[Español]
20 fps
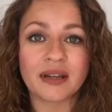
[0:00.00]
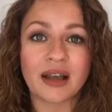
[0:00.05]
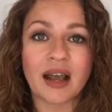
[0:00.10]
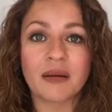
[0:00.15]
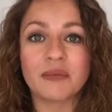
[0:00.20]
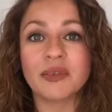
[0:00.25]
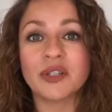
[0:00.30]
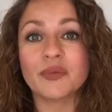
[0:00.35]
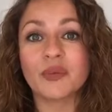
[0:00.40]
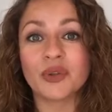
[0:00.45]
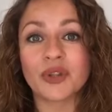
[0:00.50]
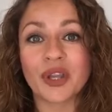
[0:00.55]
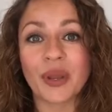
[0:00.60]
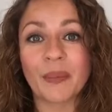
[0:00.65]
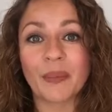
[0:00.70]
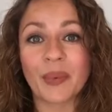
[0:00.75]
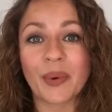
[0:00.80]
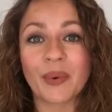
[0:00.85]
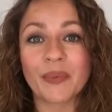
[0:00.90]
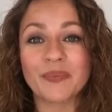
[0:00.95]
al mismo
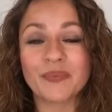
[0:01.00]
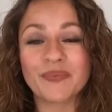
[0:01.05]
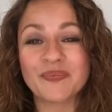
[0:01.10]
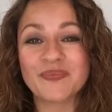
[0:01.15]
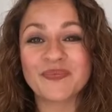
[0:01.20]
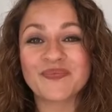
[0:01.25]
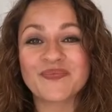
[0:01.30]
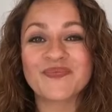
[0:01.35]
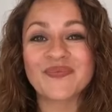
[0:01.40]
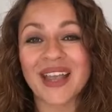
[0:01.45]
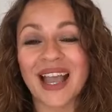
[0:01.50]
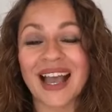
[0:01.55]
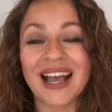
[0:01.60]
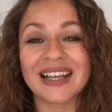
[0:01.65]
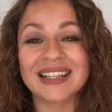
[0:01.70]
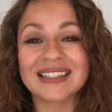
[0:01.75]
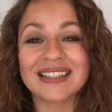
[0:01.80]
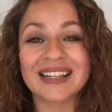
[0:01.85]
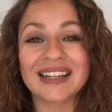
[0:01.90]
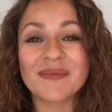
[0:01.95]
tiempo.
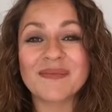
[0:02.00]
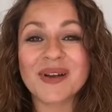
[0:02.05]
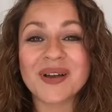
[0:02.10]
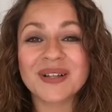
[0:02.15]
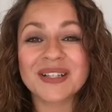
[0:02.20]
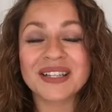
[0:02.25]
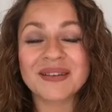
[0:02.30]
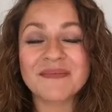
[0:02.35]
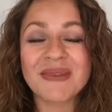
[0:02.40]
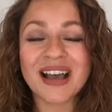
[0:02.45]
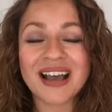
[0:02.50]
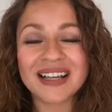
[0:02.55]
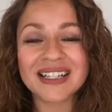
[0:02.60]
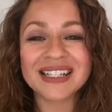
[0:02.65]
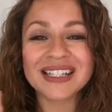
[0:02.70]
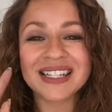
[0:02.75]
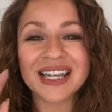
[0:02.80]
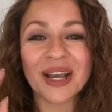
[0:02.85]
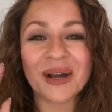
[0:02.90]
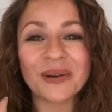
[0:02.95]
Hasta la próxima.
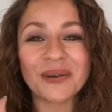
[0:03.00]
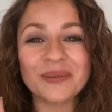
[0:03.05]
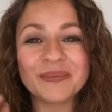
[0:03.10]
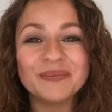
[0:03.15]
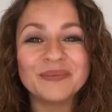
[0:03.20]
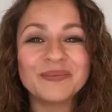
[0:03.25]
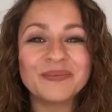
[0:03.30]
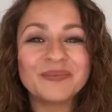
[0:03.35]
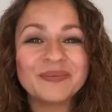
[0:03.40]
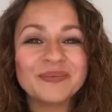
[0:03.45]
Chao.